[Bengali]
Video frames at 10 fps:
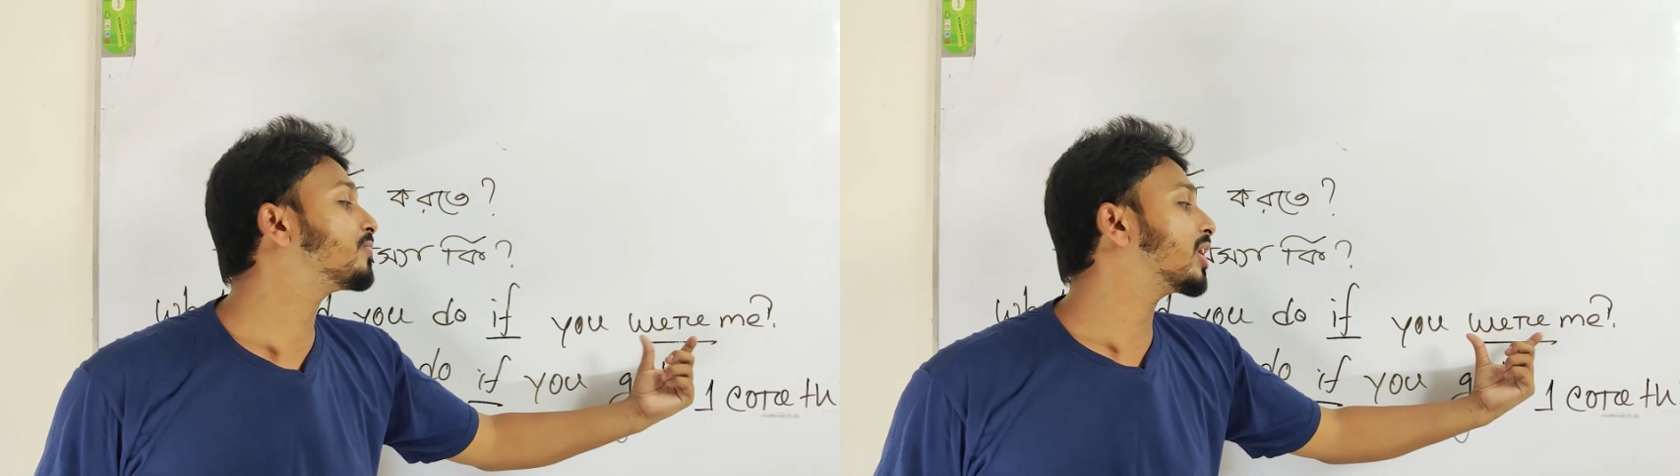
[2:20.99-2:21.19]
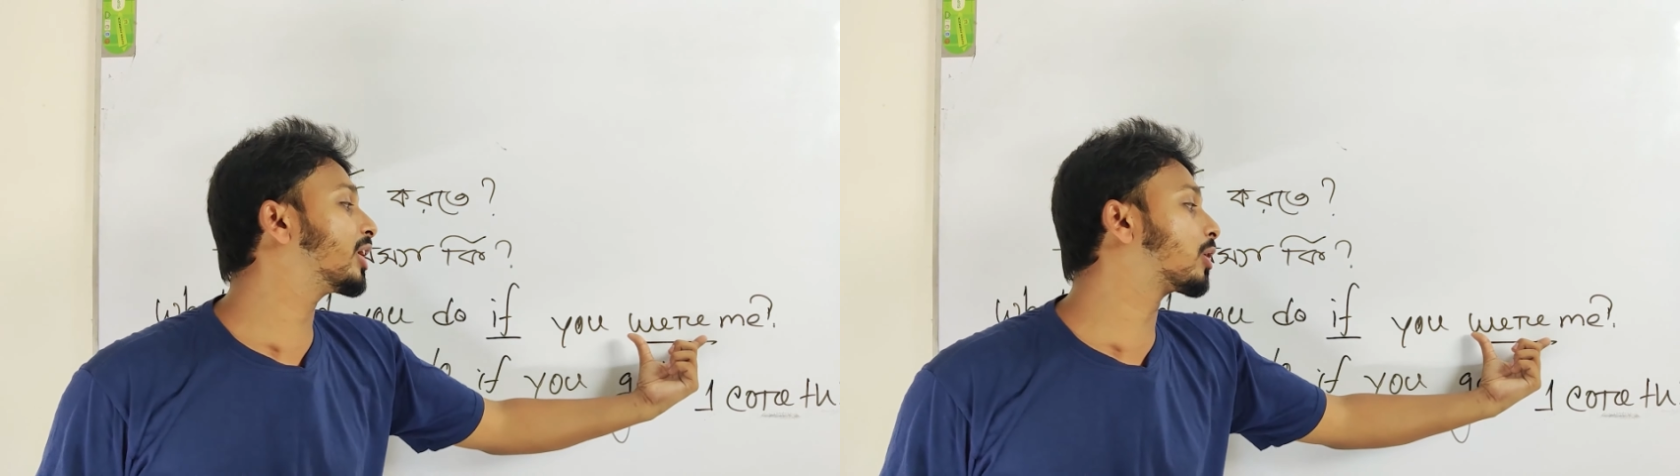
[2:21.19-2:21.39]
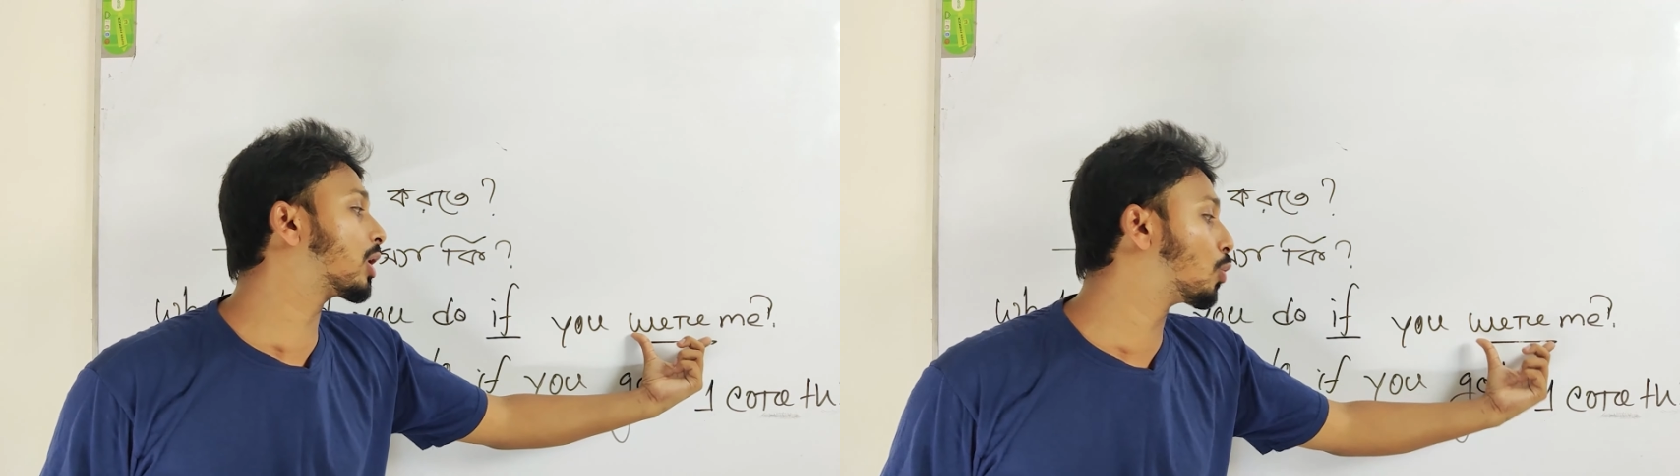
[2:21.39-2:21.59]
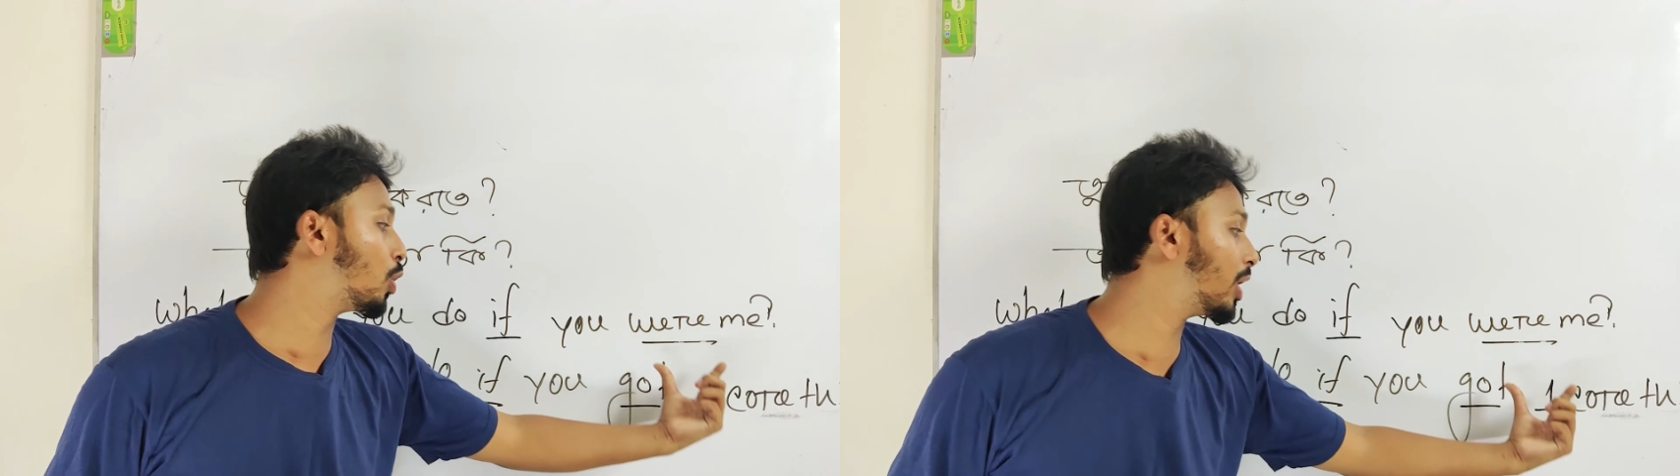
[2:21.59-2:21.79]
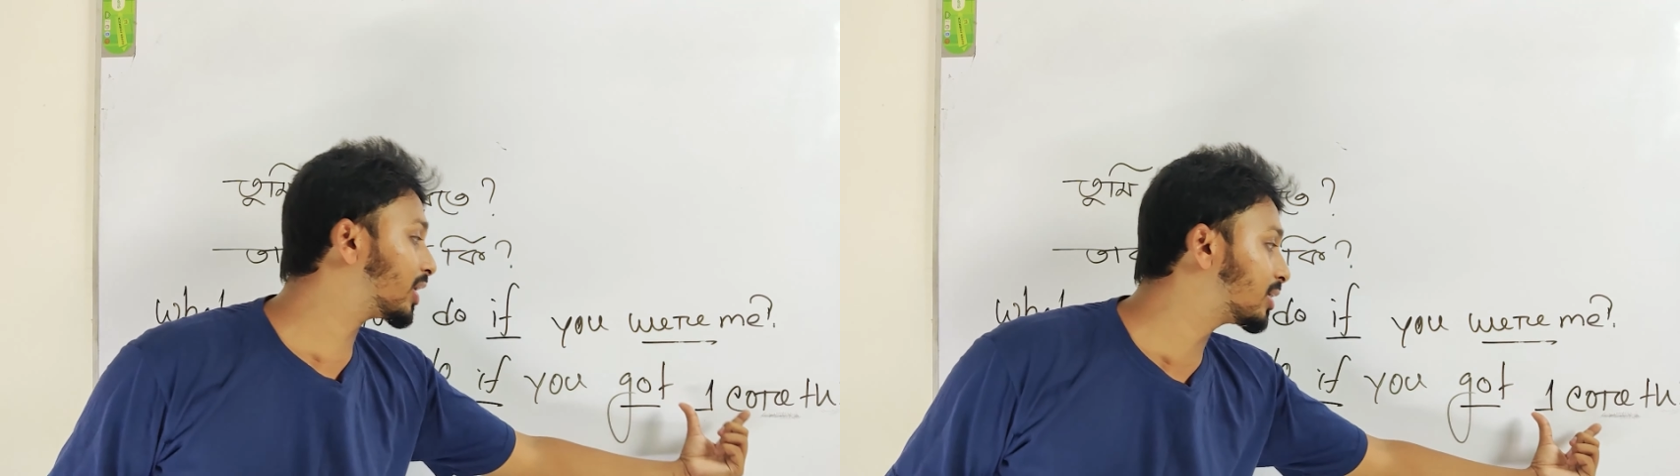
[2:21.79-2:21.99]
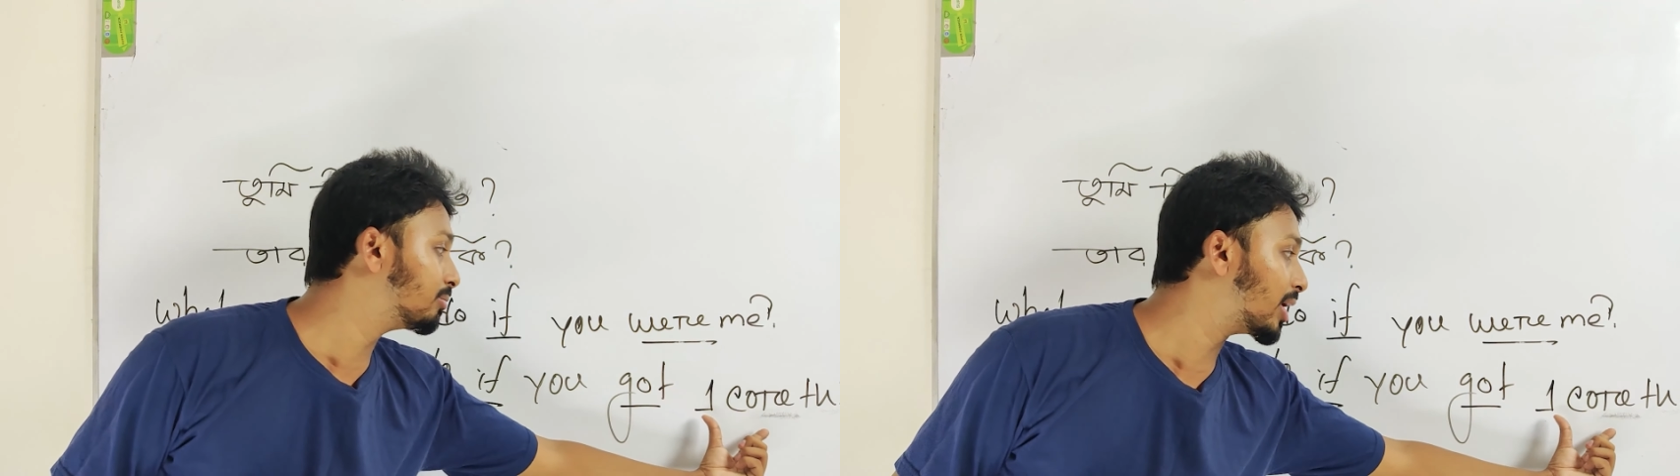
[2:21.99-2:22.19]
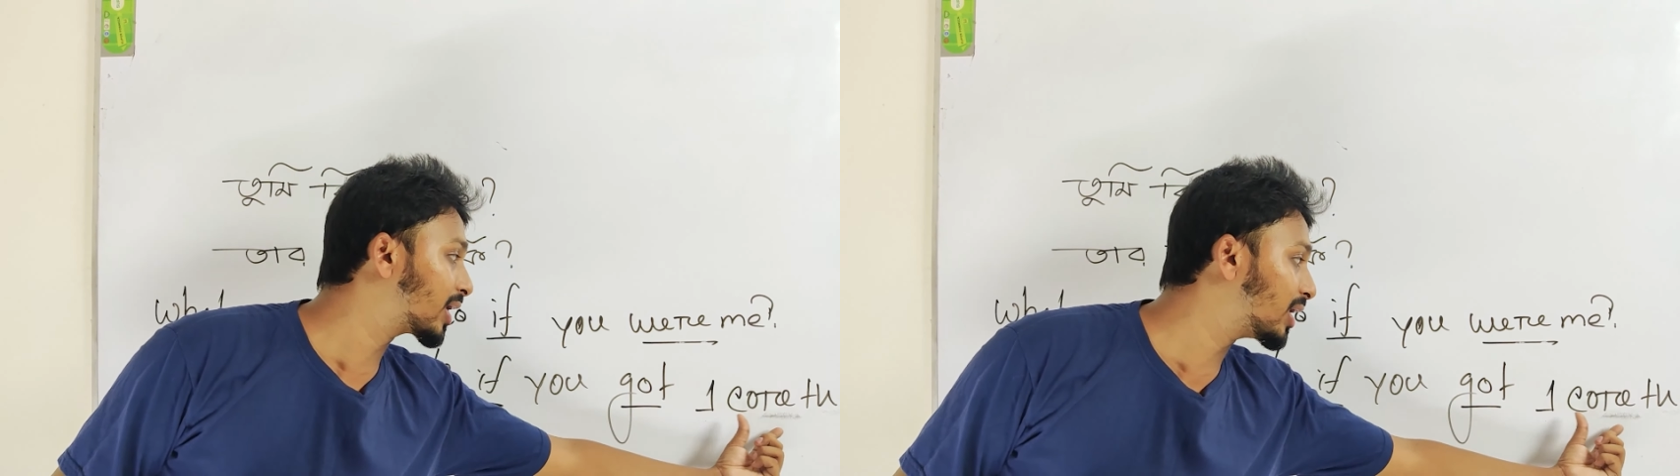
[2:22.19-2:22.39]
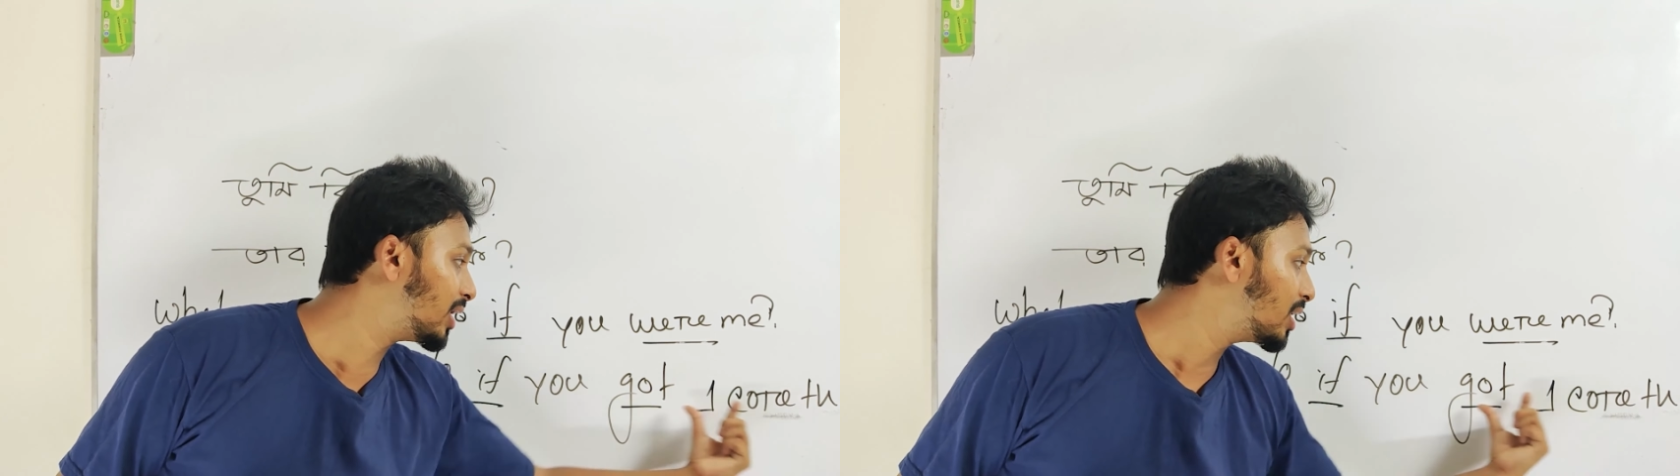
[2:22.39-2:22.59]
এই কারণে ওয়ার কিংবা এখানে